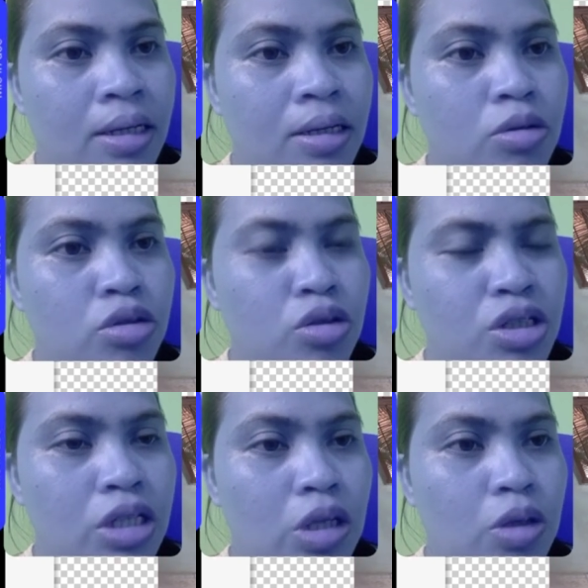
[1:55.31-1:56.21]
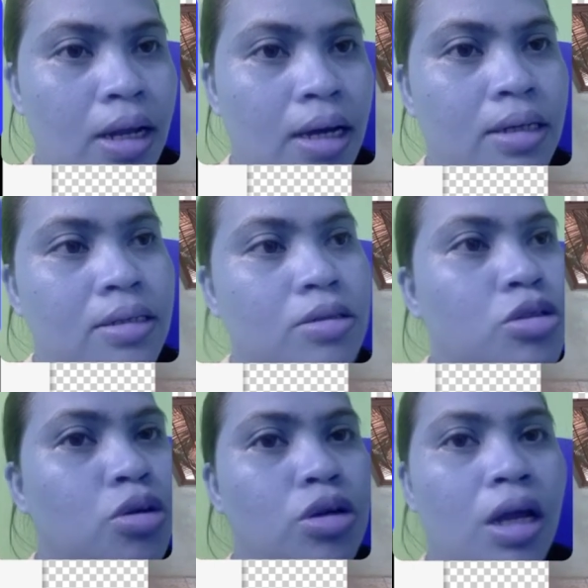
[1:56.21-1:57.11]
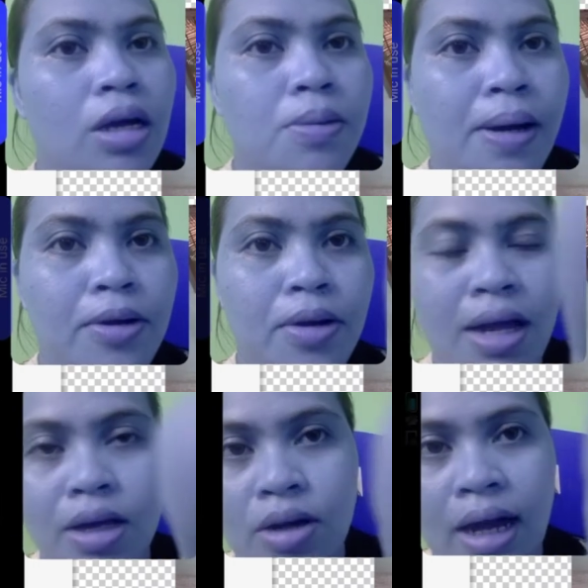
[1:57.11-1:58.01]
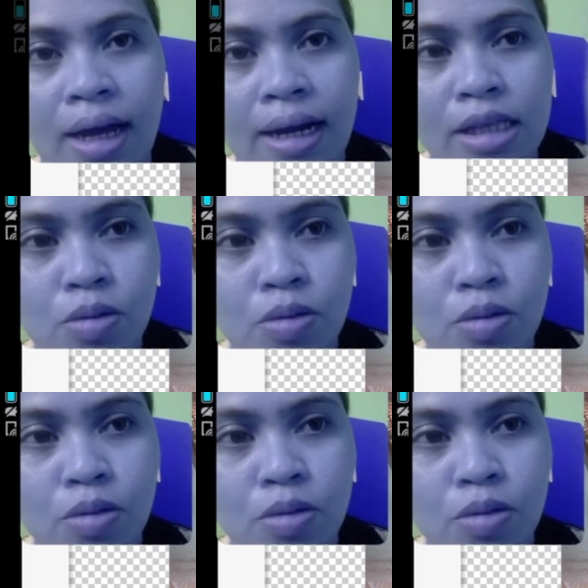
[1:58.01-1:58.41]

Gusto ko siya dito lang. Gusto ko lang yung maano lang, yung highlight ko